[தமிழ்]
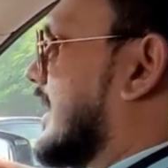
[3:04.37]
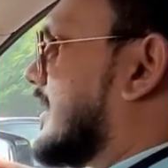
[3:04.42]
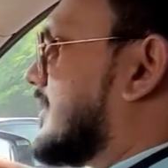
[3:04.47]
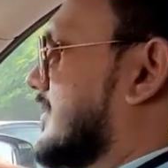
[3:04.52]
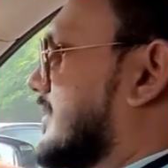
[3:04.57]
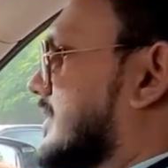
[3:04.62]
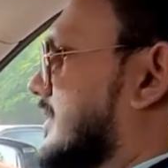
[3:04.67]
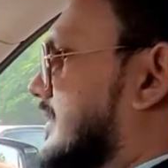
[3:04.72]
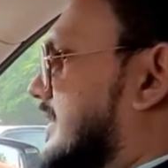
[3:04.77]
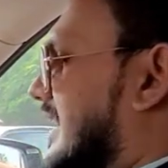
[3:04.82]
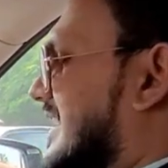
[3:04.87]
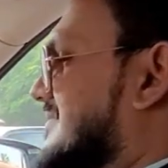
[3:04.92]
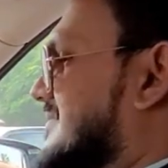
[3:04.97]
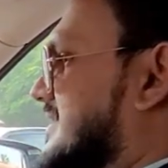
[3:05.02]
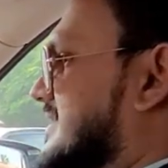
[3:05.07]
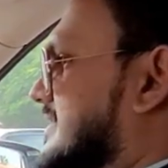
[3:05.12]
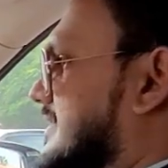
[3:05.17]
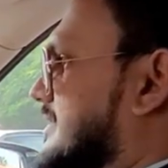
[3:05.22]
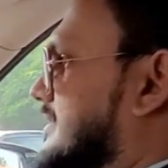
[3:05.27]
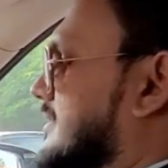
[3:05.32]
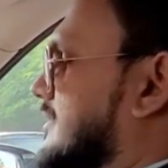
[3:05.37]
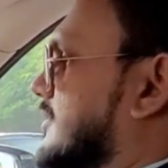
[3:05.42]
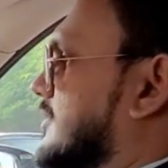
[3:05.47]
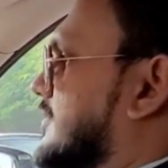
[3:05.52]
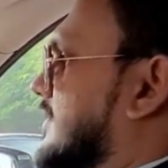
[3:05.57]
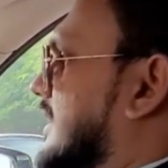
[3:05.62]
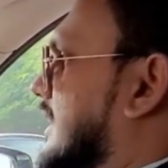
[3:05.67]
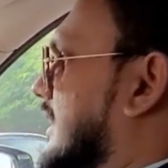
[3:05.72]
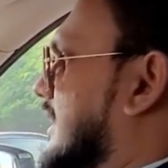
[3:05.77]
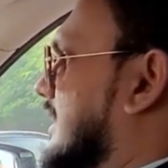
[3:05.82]
கார் வந்து டைமென்ஷன்ஸில்
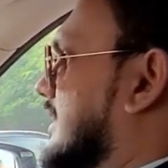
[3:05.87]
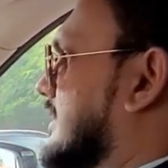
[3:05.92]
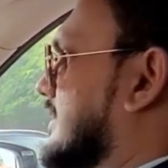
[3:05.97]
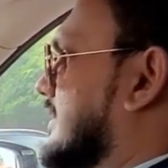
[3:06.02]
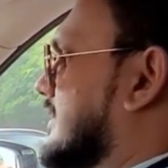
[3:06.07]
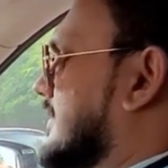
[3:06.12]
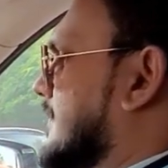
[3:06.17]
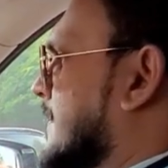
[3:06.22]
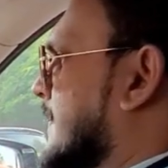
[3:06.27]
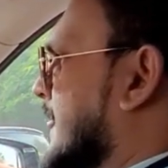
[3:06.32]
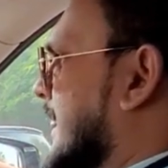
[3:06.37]
ரொம்ப நல்லா இருக்குது